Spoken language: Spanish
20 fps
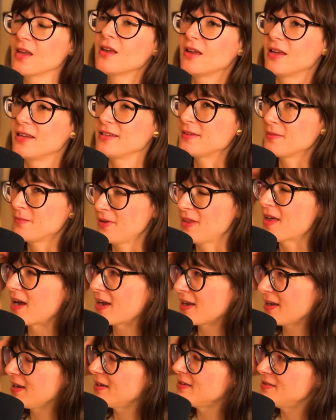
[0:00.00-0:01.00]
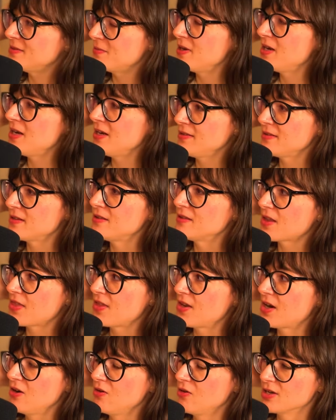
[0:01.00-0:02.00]
Es que me da que Gmail intenta
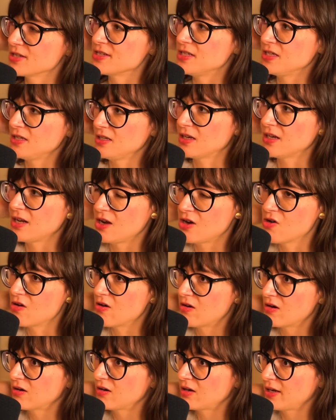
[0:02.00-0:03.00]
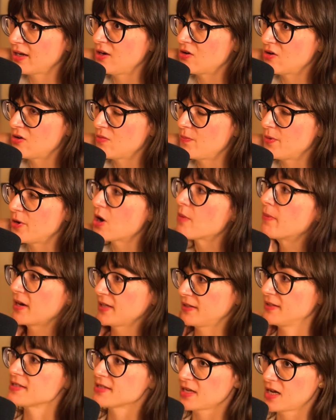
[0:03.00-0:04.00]
hacer algo así, creo, creo. Pues pero
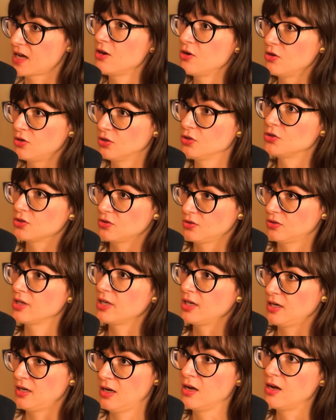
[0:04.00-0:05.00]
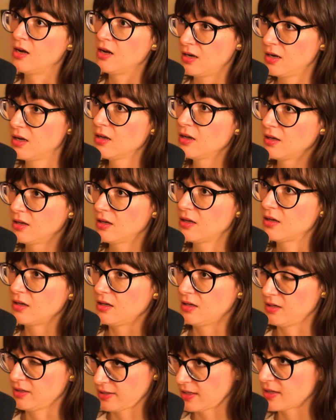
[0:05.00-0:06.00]
aparte está lo otro, el,
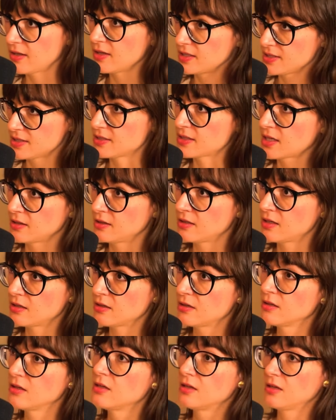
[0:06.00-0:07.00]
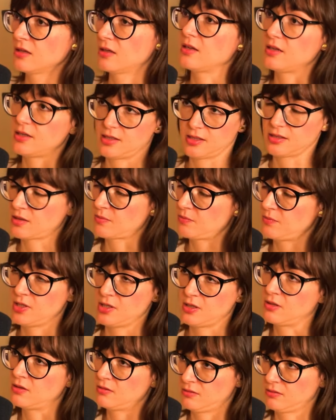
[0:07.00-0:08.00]
el header estándar eh,
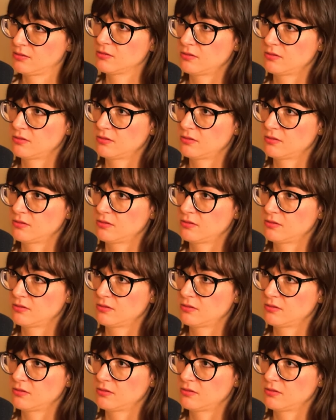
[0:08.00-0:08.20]
también